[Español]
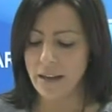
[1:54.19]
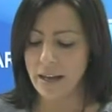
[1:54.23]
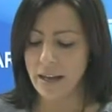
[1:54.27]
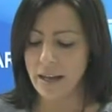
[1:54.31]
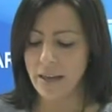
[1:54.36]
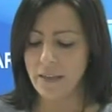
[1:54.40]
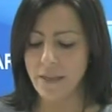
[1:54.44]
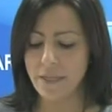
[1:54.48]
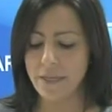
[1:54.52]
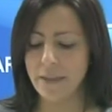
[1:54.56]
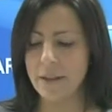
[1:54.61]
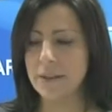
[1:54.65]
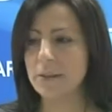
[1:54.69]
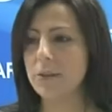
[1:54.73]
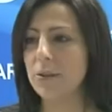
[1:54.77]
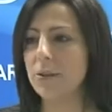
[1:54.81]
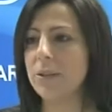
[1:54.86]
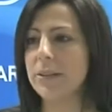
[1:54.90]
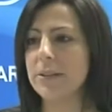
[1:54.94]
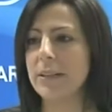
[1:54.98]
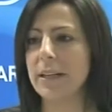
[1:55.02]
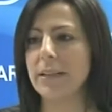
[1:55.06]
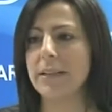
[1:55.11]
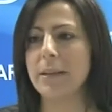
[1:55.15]
y de centro
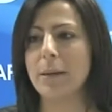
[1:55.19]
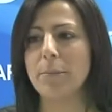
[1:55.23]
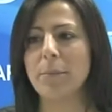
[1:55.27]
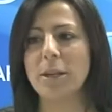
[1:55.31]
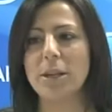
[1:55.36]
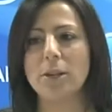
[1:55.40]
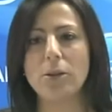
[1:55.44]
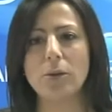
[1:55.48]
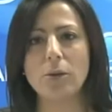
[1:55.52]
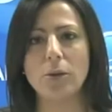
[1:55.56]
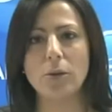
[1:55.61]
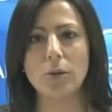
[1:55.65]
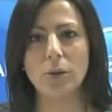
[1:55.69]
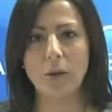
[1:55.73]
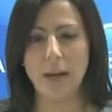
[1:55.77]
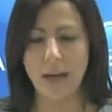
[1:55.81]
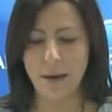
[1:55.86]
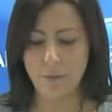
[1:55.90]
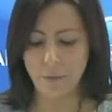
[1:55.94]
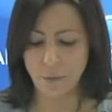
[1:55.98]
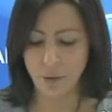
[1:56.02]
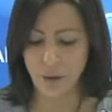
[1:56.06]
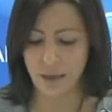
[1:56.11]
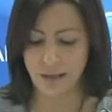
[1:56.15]
de tratamiento
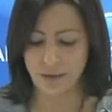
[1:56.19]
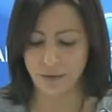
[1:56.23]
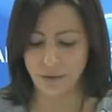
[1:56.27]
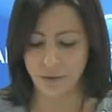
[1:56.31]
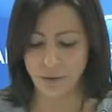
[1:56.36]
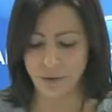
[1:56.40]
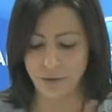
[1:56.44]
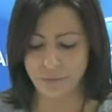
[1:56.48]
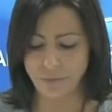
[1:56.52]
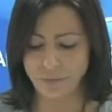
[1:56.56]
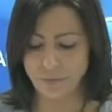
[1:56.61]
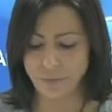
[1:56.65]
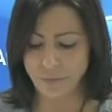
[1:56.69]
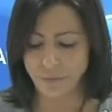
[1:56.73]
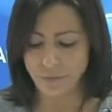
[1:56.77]
ambulatorio.